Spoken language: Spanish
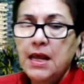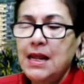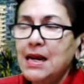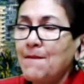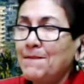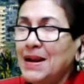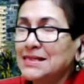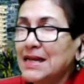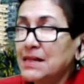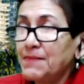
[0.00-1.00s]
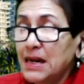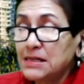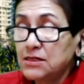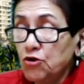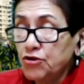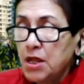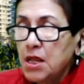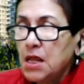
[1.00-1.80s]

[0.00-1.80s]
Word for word: en la Plaza Liberación